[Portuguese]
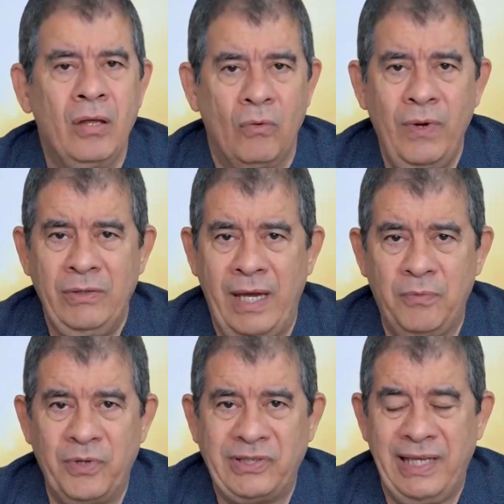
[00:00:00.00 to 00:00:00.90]
quando é
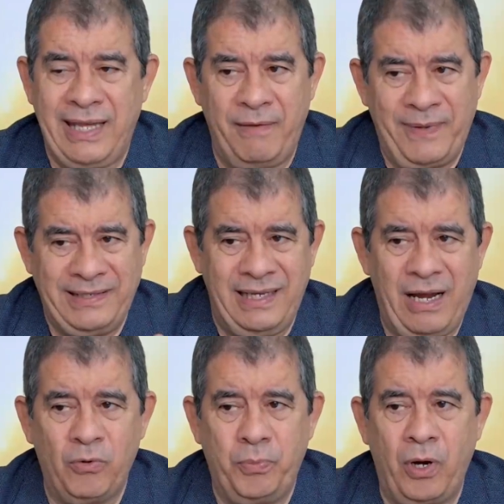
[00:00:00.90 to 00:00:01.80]
que você quer fazer
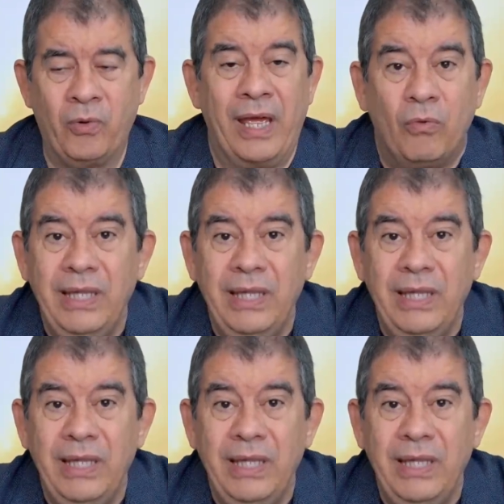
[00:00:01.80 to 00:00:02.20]
algo por alguém?